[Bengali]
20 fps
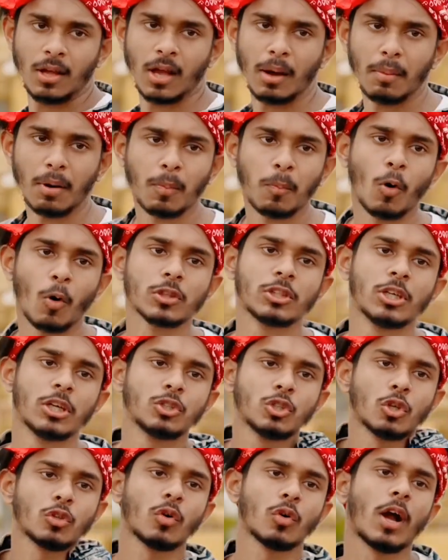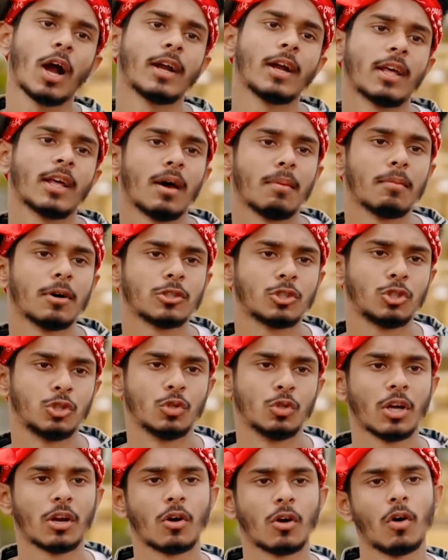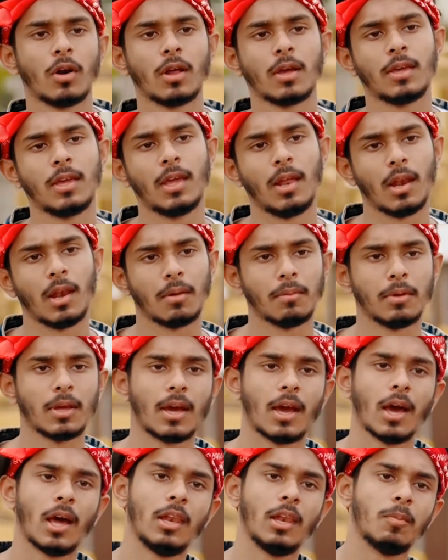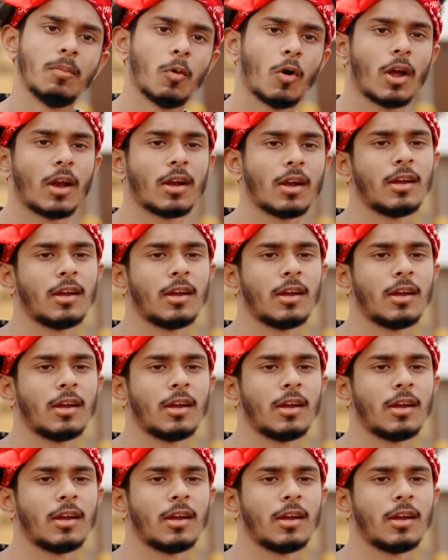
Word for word: পথের যত কাটা আমার শুটার করে কিল আমি খালি পকেট নিয়ে